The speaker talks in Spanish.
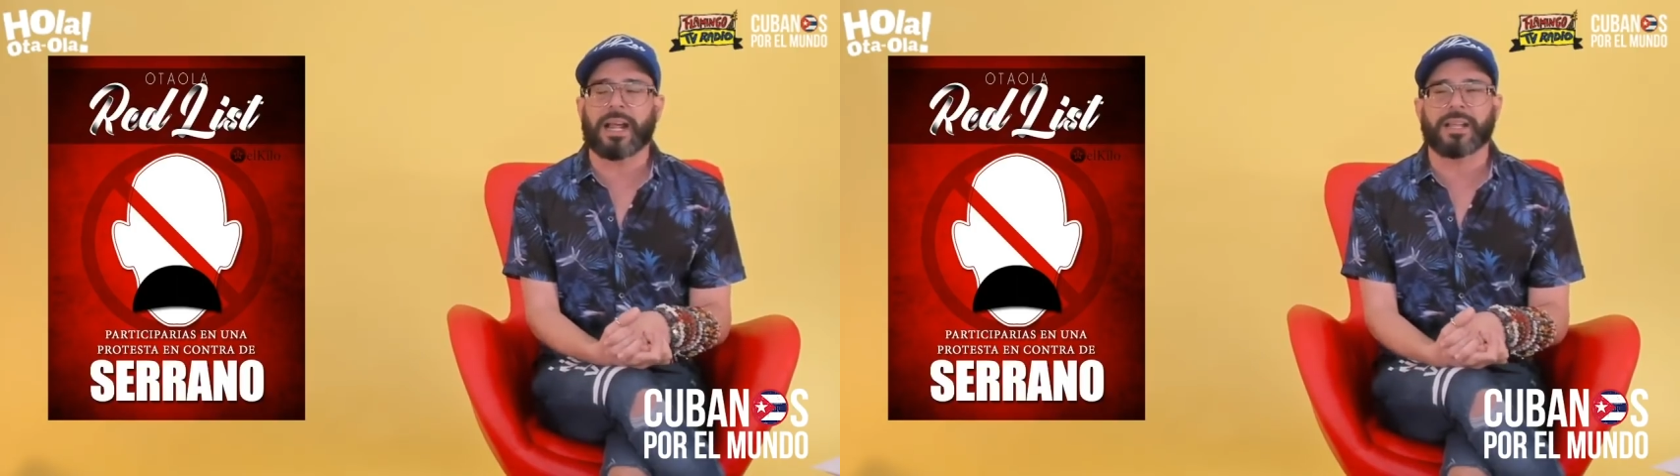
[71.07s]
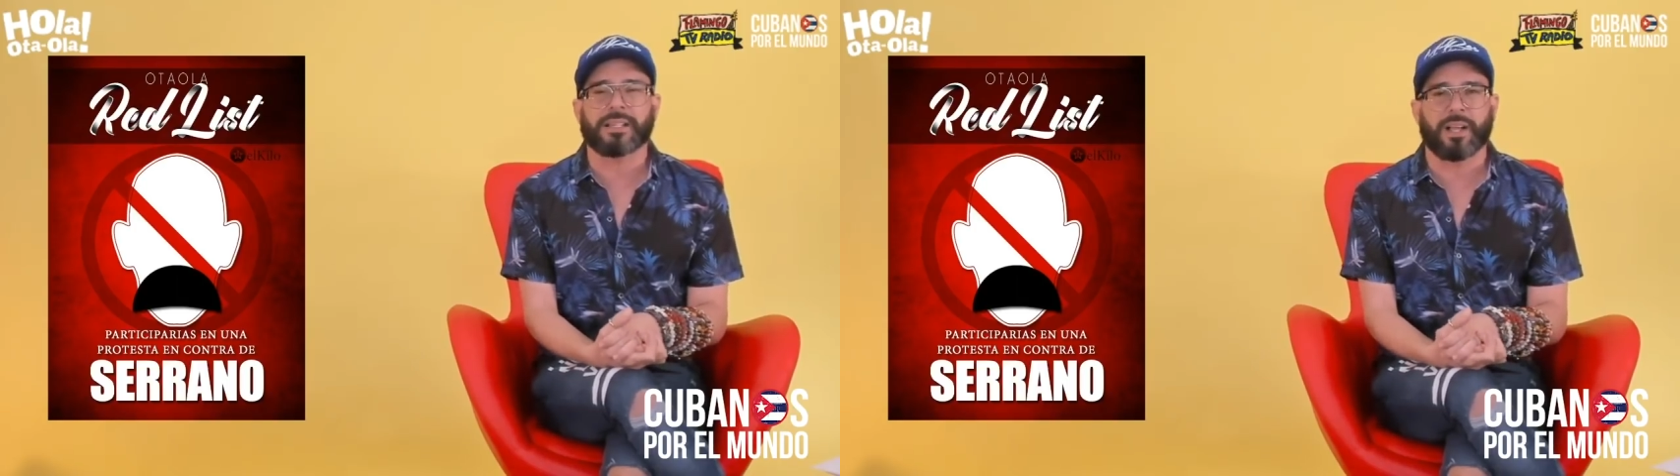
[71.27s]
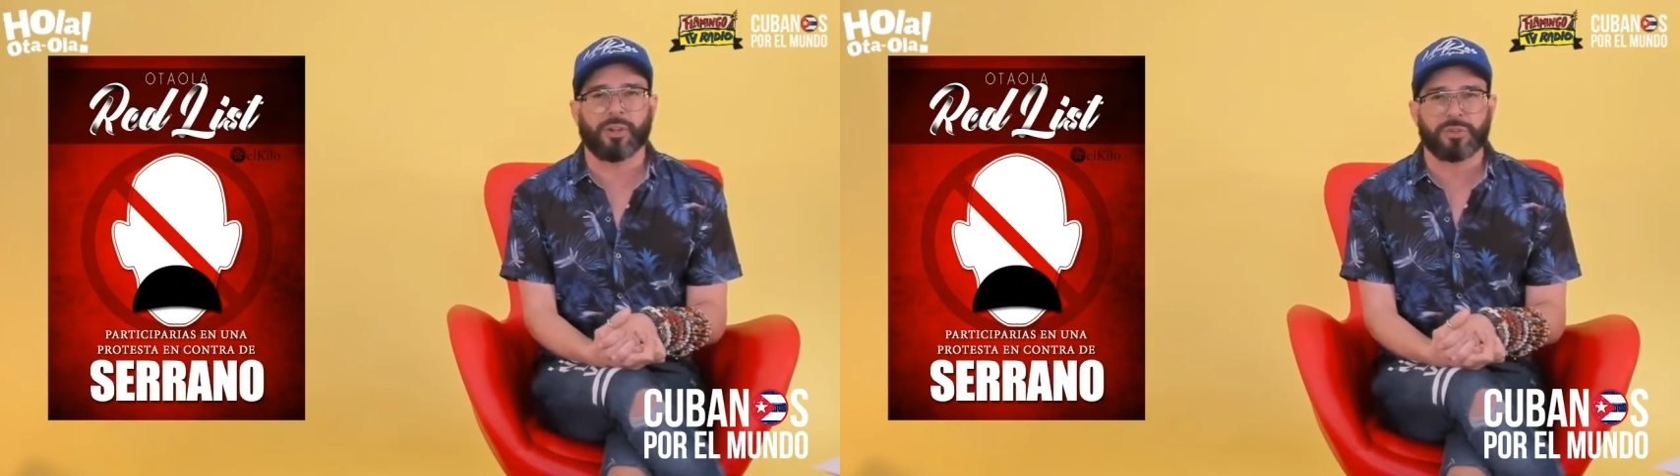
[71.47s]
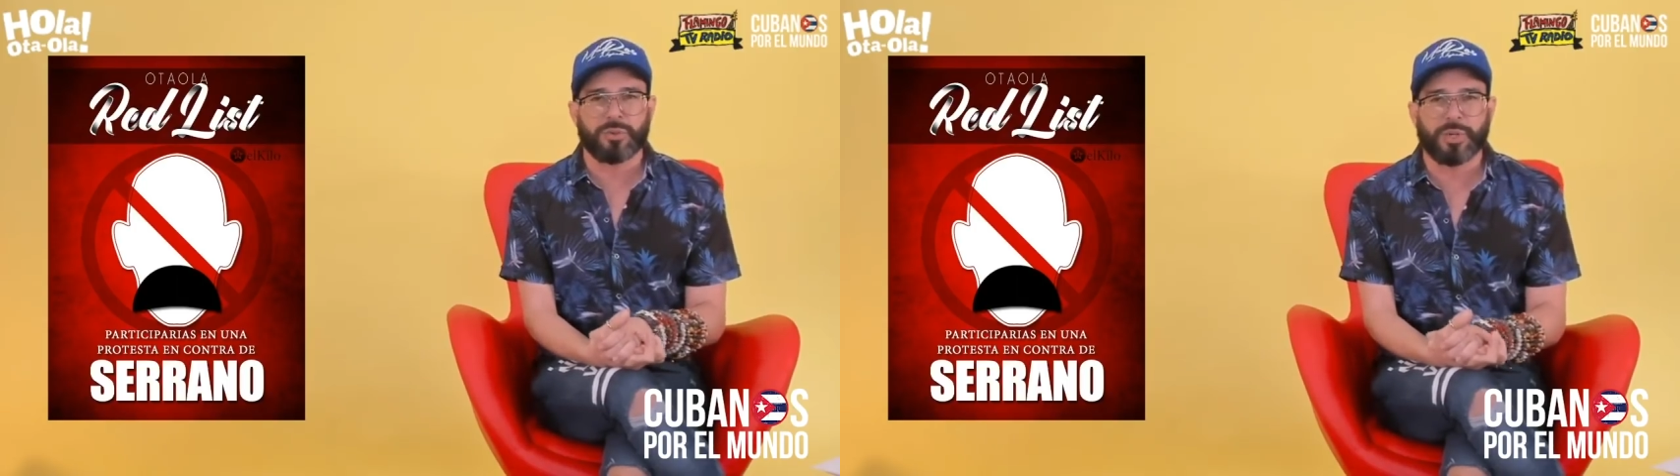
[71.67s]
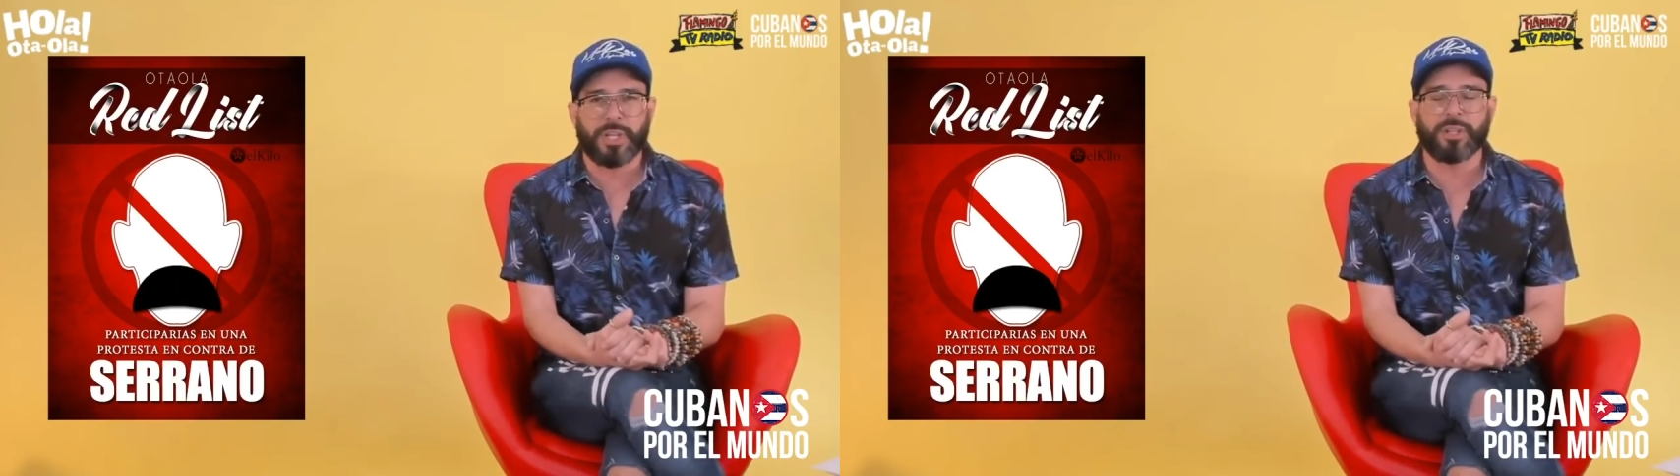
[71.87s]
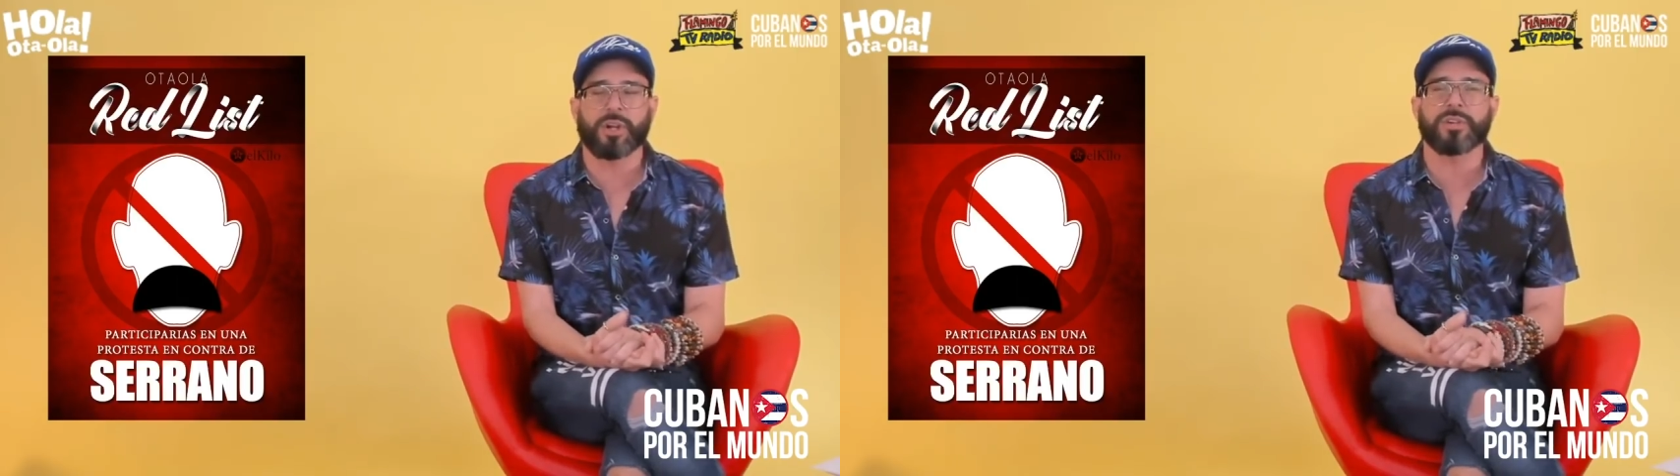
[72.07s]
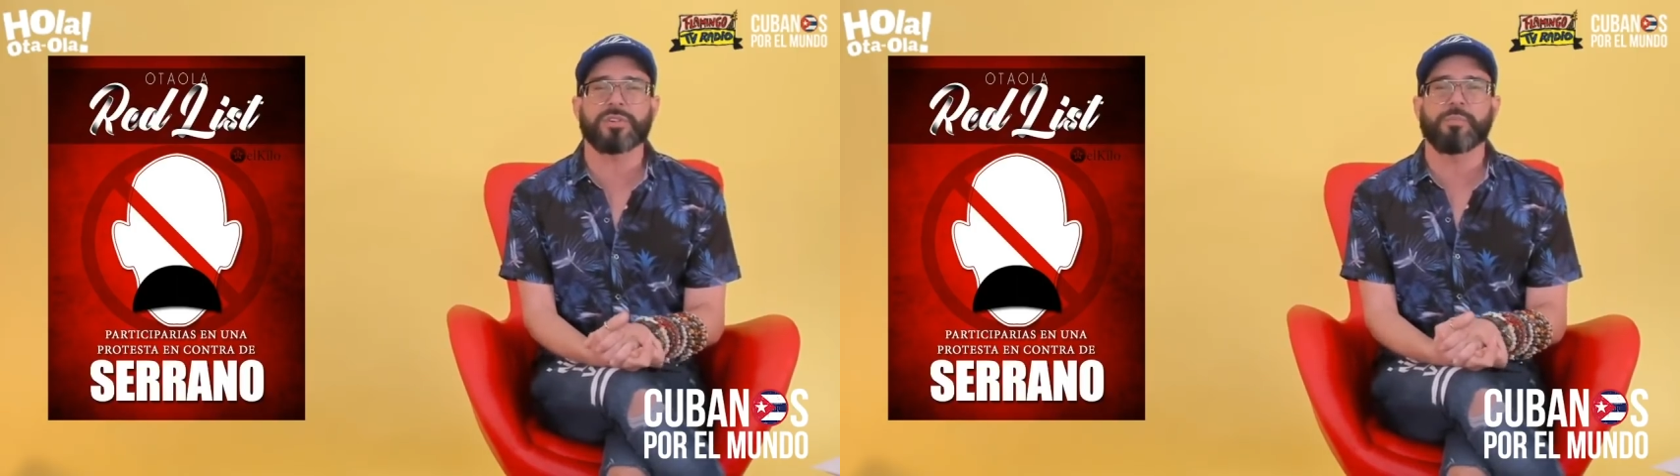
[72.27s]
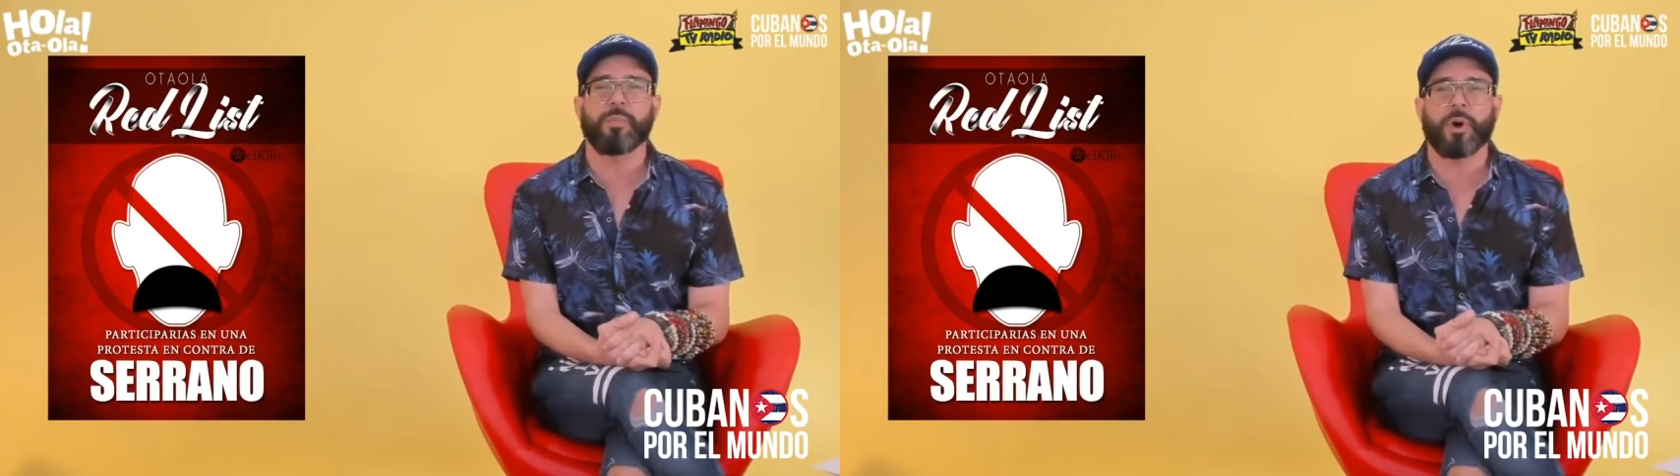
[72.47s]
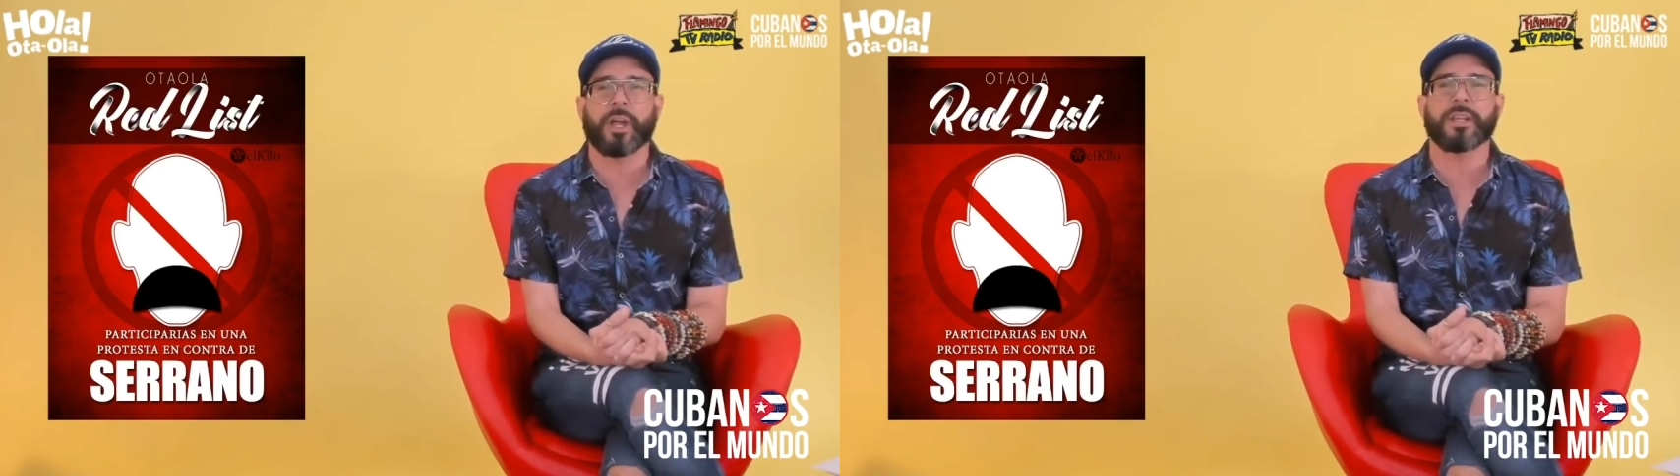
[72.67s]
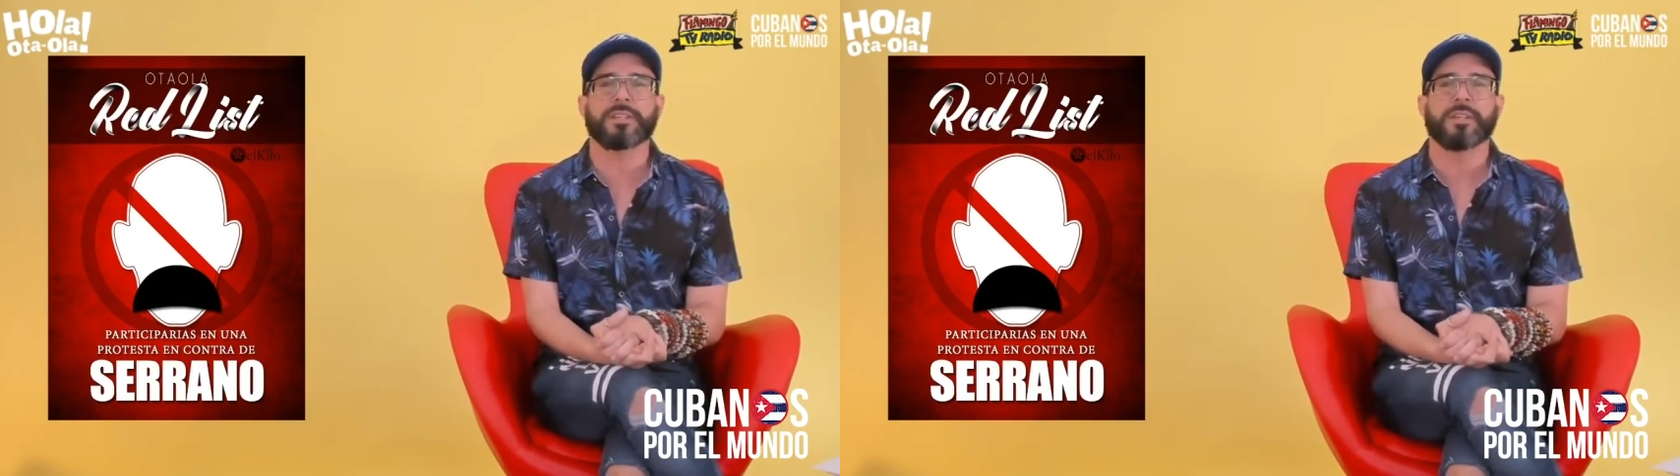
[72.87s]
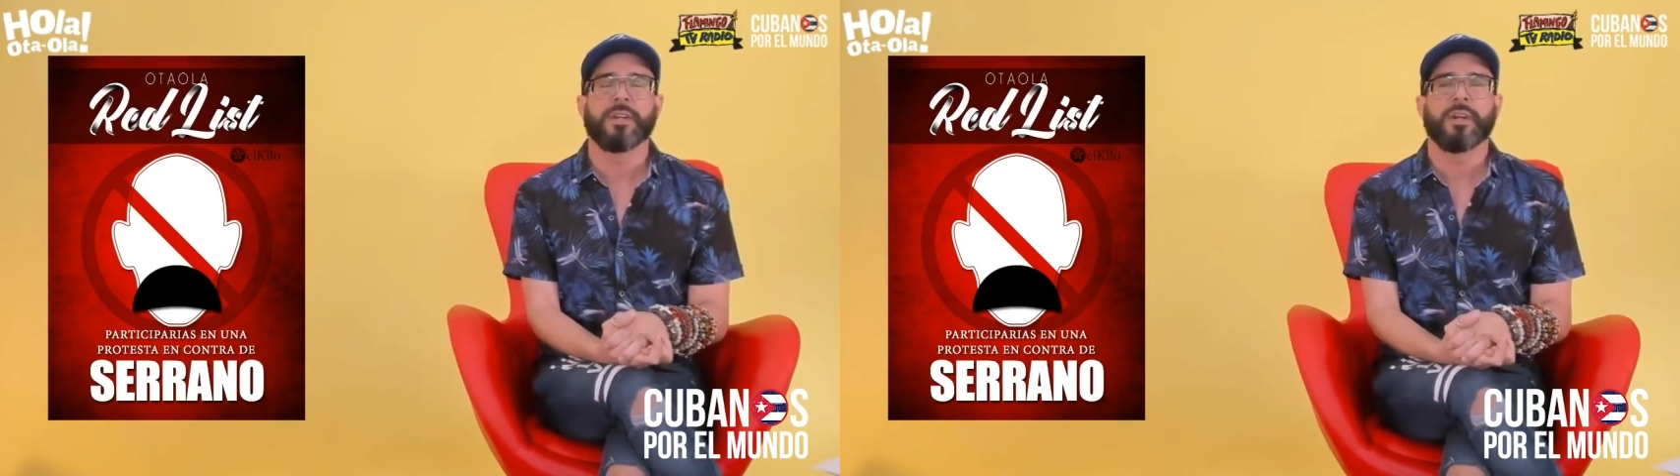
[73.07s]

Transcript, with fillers: a Estados Unidos, pues